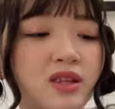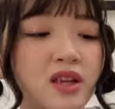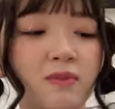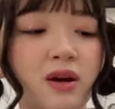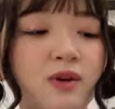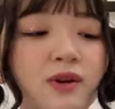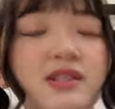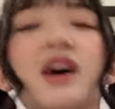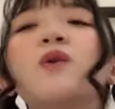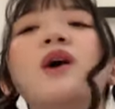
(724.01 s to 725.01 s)
tentang berkeluh
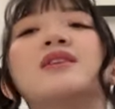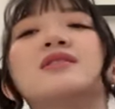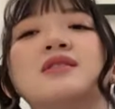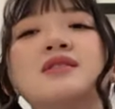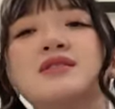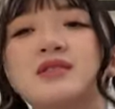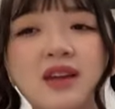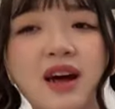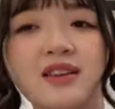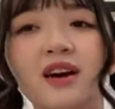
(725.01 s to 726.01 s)
kesah aku akan
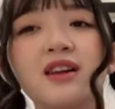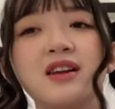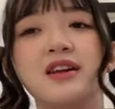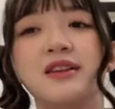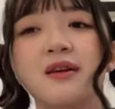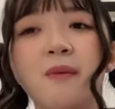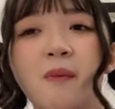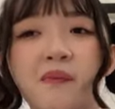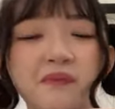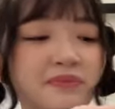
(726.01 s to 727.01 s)
ceritakannya kalian.
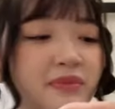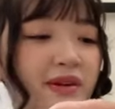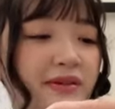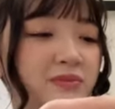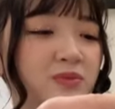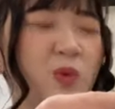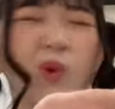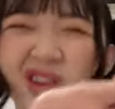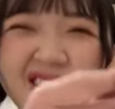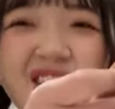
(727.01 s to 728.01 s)

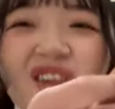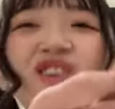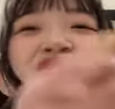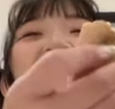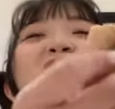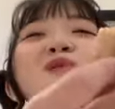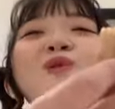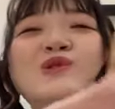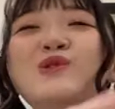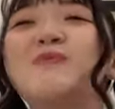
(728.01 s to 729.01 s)
Wah iya real sama
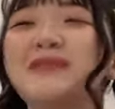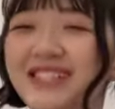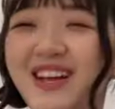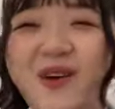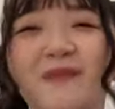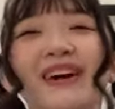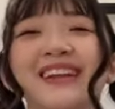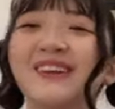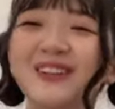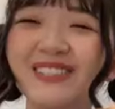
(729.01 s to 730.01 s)
gue juga pasti dia ngomong
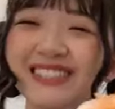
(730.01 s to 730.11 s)
gitu.